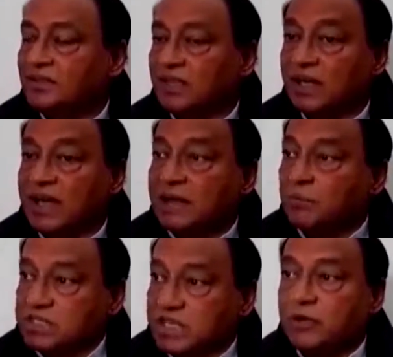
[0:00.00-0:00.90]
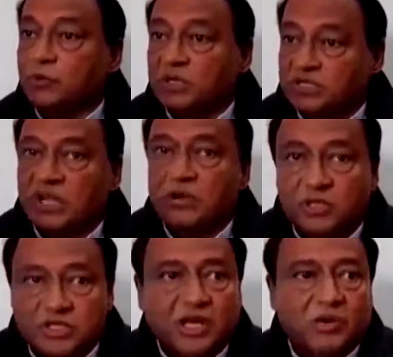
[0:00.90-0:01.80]
सरकार बचाओ बचाओ
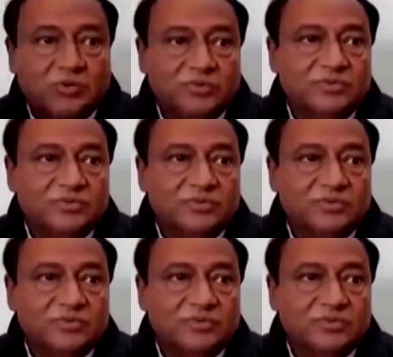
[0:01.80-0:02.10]
बचाओ